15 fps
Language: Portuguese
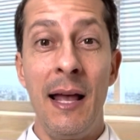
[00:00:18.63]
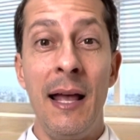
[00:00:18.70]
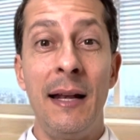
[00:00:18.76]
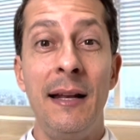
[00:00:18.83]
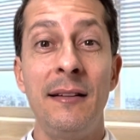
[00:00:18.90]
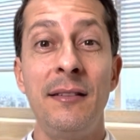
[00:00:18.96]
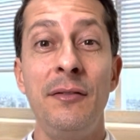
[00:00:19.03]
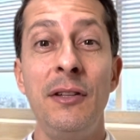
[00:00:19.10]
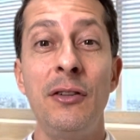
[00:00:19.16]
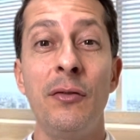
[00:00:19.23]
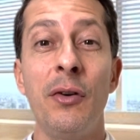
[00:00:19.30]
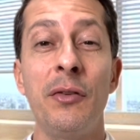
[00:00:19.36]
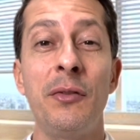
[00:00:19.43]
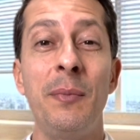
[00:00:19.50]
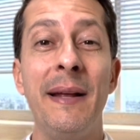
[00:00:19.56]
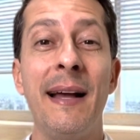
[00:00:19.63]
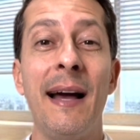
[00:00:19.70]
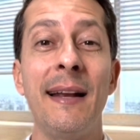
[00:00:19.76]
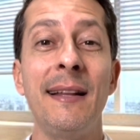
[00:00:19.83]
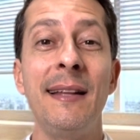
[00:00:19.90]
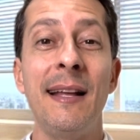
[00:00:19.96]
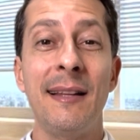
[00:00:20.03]
Nesse vídeo eu vou
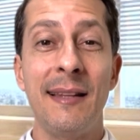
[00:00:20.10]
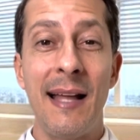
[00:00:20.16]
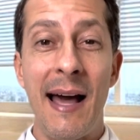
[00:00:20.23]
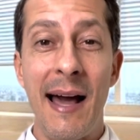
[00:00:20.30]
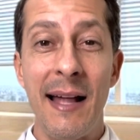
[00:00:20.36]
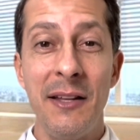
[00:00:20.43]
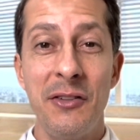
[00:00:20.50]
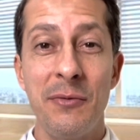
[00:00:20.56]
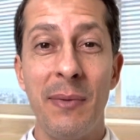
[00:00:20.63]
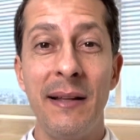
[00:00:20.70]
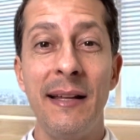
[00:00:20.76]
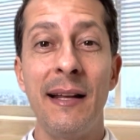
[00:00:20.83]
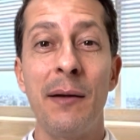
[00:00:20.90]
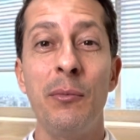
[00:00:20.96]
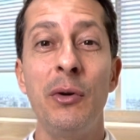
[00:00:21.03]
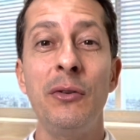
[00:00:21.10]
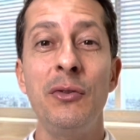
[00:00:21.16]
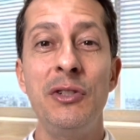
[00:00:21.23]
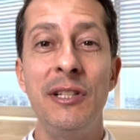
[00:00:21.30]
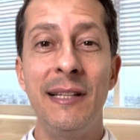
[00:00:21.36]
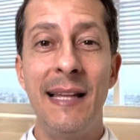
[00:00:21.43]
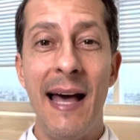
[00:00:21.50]
explicar em detalhes, de maneira muito
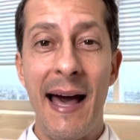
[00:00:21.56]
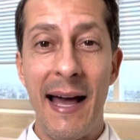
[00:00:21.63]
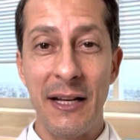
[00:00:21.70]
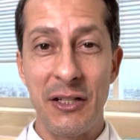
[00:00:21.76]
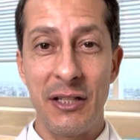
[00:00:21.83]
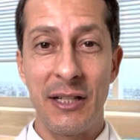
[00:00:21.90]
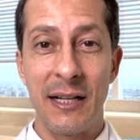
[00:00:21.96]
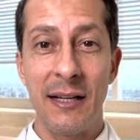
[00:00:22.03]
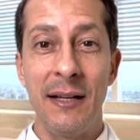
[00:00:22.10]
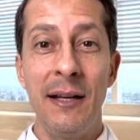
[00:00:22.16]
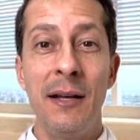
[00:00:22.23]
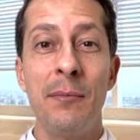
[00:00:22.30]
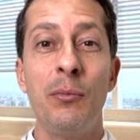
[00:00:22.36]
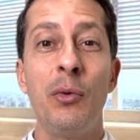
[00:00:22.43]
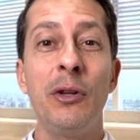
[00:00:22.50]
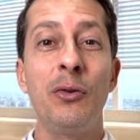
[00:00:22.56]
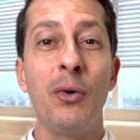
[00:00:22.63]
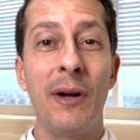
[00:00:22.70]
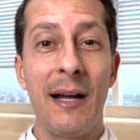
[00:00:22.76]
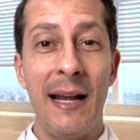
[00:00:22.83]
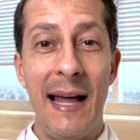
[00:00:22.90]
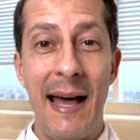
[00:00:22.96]
didática, muito
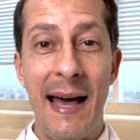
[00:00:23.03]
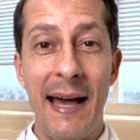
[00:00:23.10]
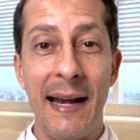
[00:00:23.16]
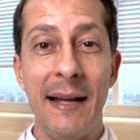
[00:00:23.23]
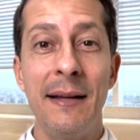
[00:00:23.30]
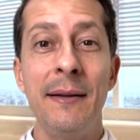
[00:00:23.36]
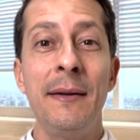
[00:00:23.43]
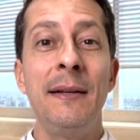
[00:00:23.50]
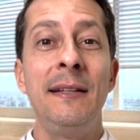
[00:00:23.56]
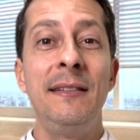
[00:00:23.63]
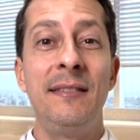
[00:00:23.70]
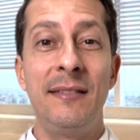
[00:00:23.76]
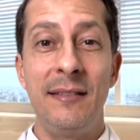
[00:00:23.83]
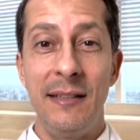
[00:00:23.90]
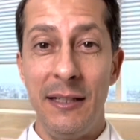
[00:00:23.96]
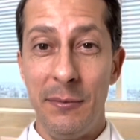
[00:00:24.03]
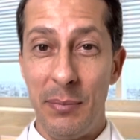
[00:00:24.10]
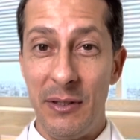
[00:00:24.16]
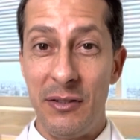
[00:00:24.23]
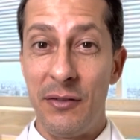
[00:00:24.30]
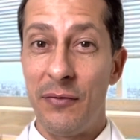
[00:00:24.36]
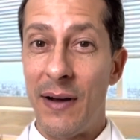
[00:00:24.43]
clara e
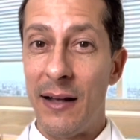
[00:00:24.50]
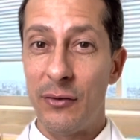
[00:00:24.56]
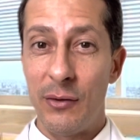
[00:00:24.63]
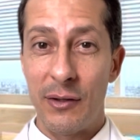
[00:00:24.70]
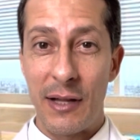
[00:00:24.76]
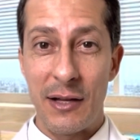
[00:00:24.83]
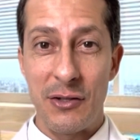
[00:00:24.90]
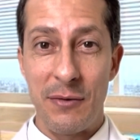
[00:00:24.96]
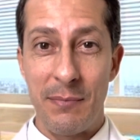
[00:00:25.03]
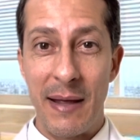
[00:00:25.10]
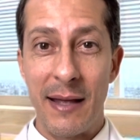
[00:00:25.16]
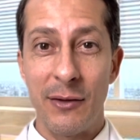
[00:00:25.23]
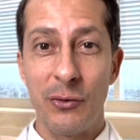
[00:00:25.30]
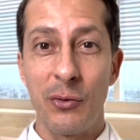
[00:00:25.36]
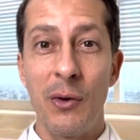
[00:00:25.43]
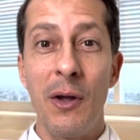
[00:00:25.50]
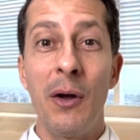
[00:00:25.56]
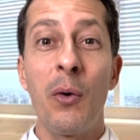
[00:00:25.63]
simples, de fácil entendimento,